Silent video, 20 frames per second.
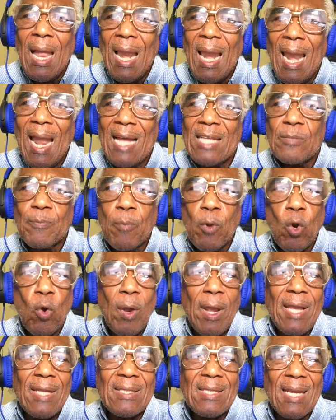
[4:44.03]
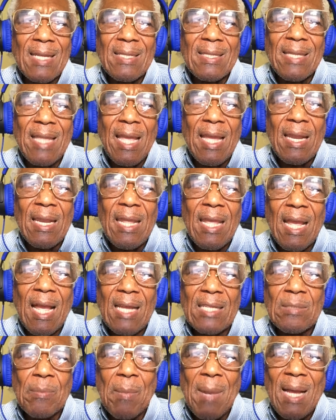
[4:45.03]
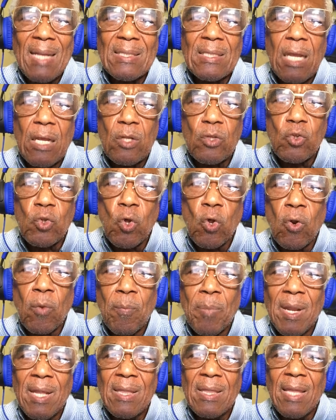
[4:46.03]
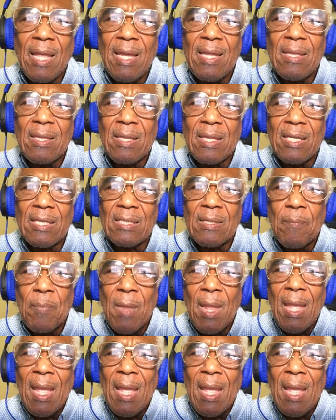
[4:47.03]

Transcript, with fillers: las proezas técnicas más sorprendentes,